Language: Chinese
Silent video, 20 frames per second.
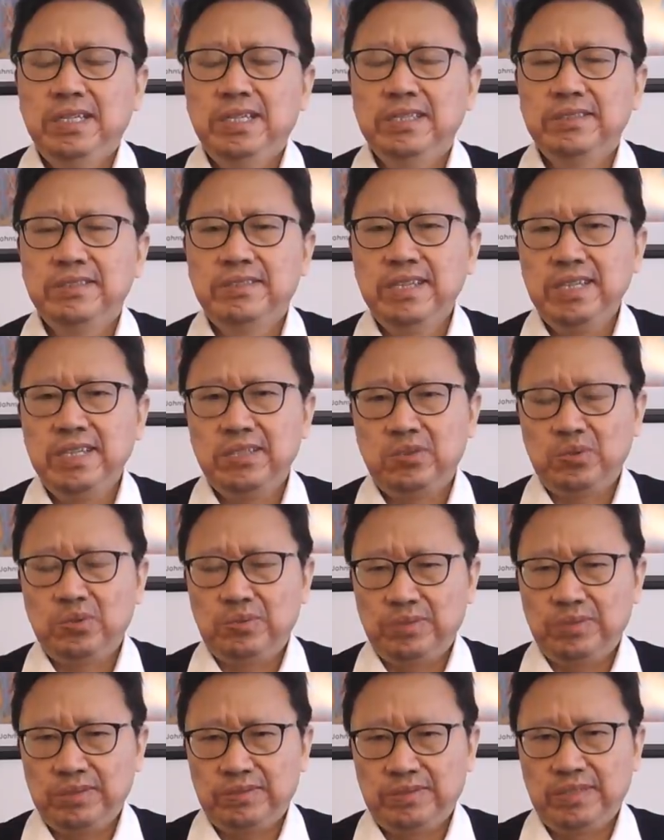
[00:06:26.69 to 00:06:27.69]
这种
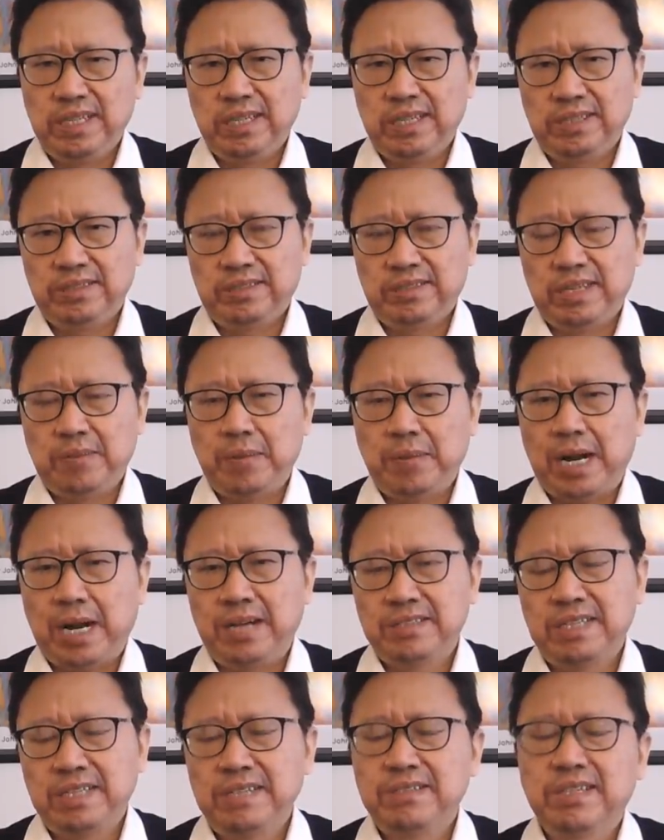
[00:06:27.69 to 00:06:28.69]
这个在马
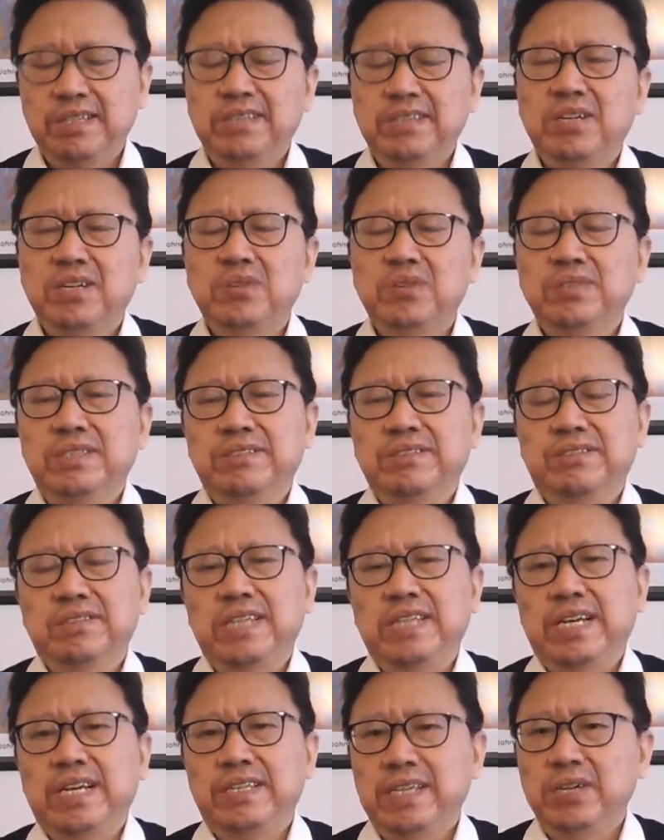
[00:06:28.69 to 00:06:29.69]
鞍山这个烧人事
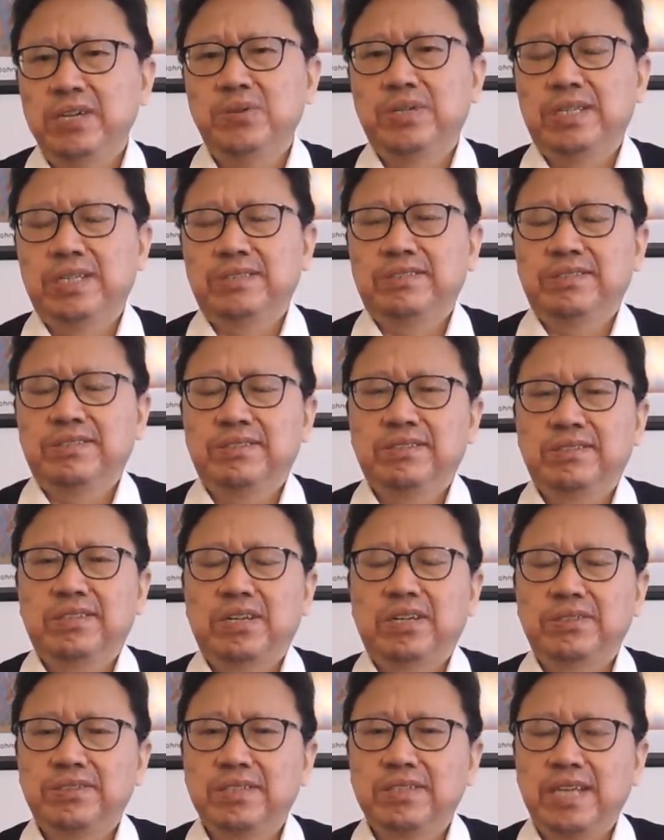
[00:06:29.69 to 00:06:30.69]
件也有可能是自
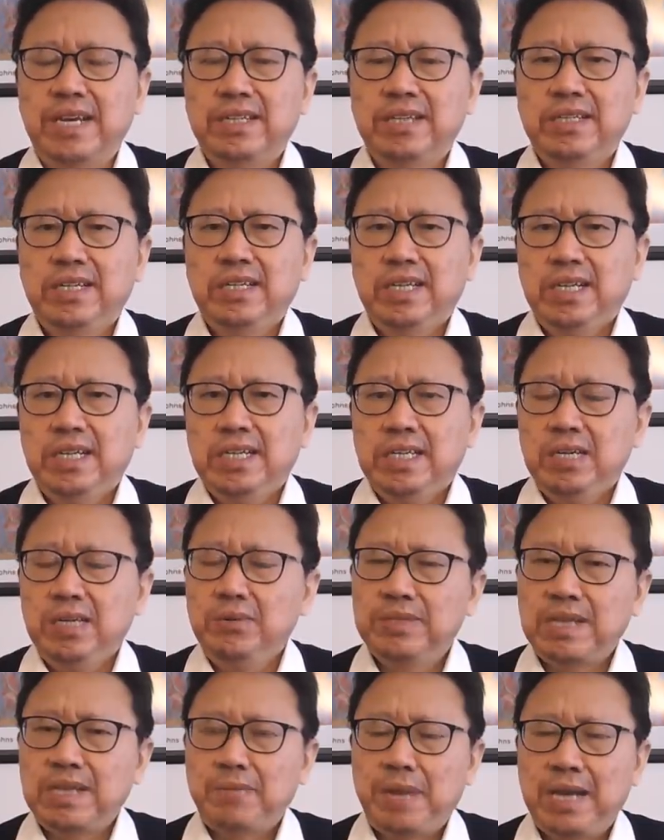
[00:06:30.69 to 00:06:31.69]
导自演，因
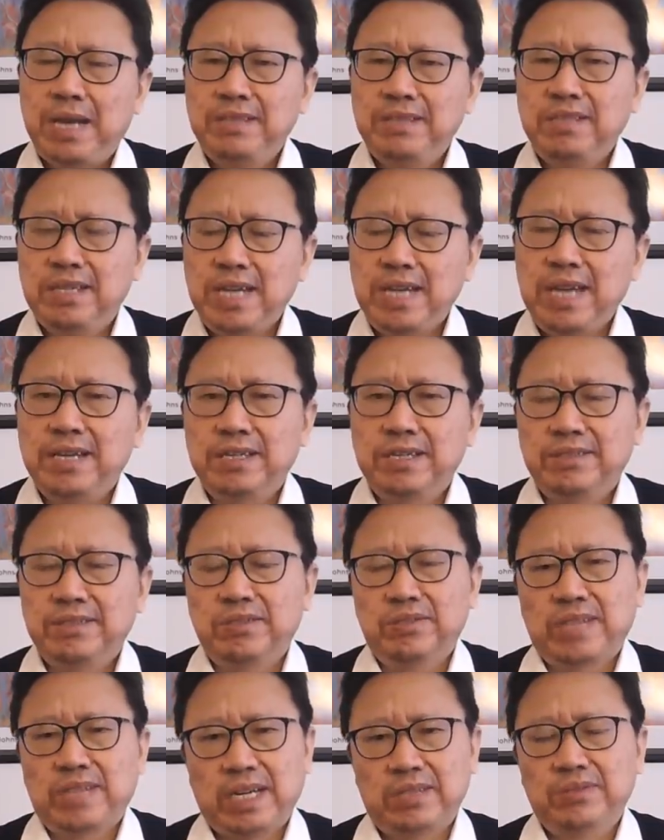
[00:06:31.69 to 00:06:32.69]
为在拍摄电影的时
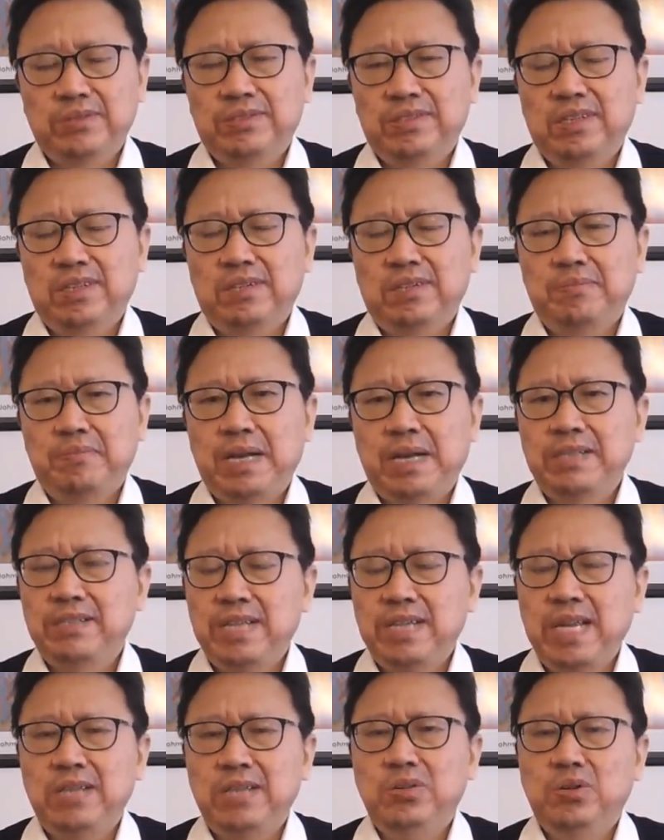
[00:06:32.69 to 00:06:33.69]
候，大家都知道，拍摄
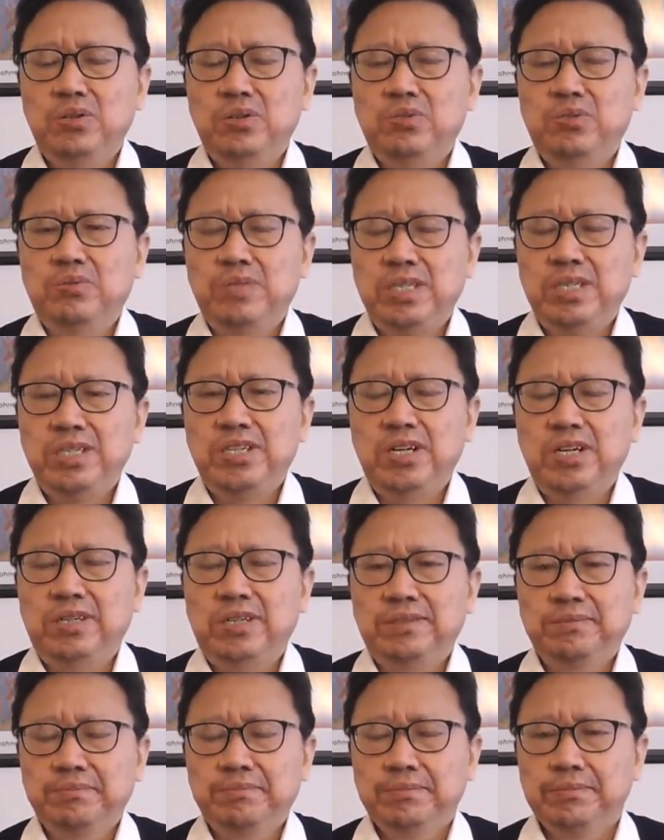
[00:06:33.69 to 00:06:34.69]
电影有一种技巧，
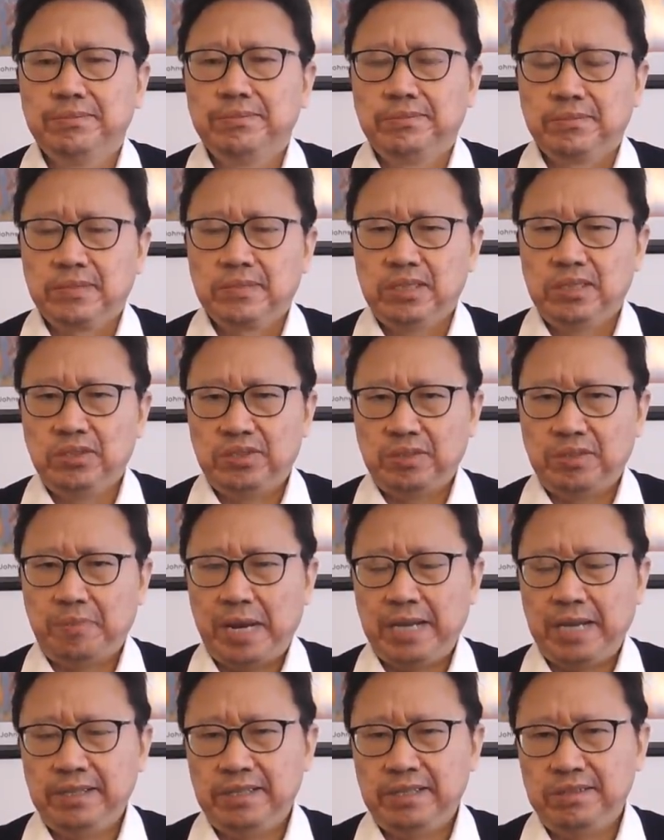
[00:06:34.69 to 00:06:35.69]
就是
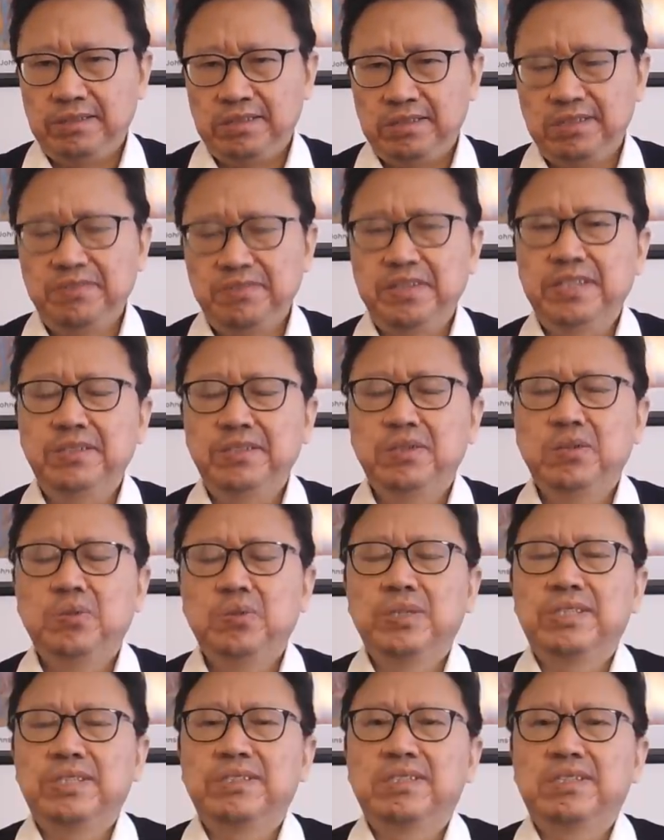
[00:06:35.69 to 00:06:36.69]
拍人自焚
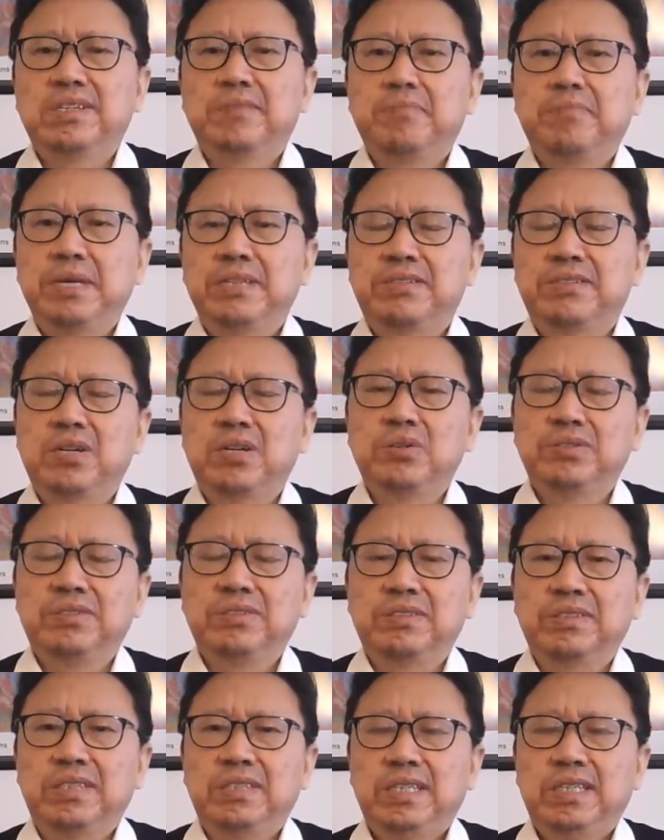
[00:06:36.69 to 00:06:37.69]
或者是被烧
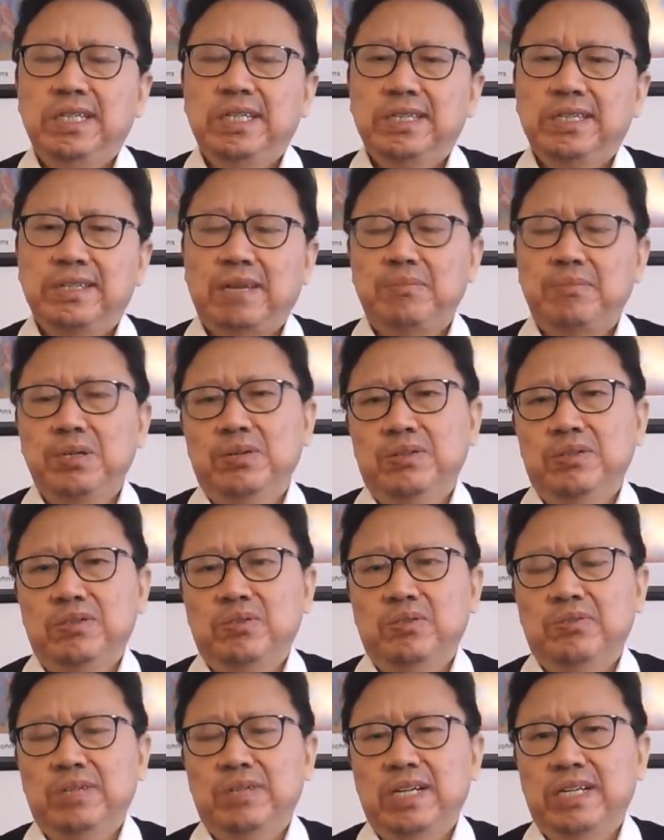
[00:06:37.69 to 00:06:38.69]
死，他们有一
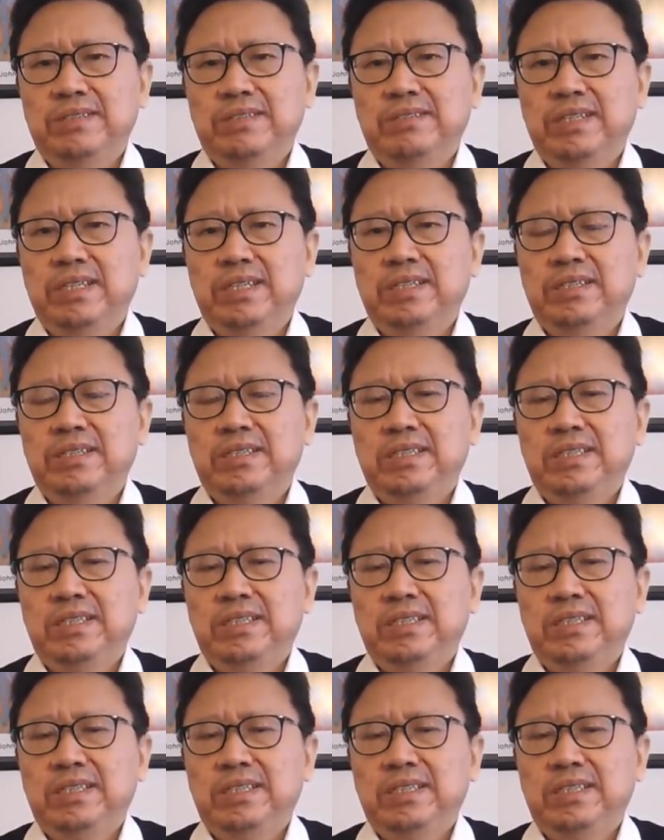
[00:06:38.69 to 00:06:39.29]
种啊这个。